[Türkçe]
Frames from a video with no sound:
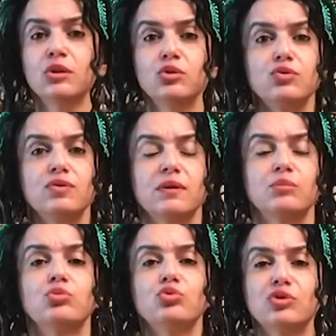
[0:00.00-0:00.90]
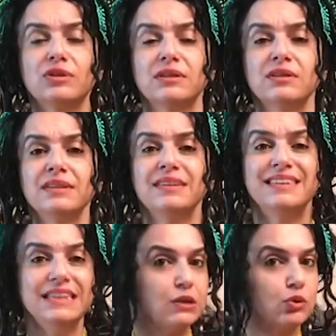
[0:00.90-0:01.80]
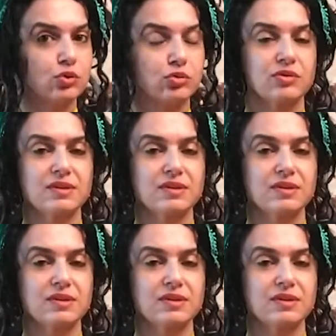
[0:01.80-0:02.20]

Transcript: Lütfen bunları dil okulunu